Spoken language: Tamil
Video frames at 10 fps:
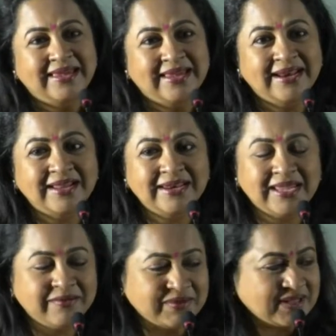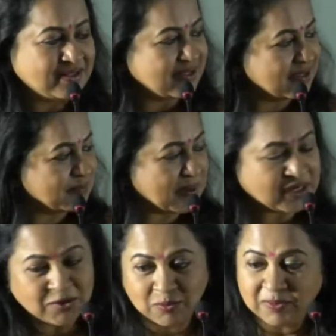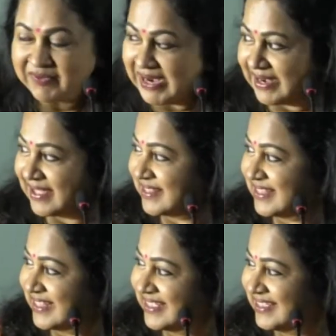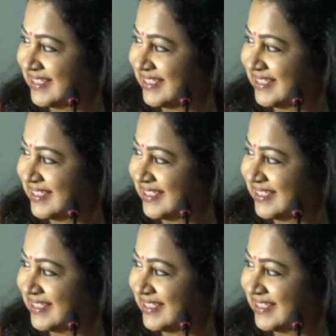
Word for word: ஏன்னா நீங்கள் வந்து அந்த பட்டம் ரொம்ப வெயிட்டாக இருந்தது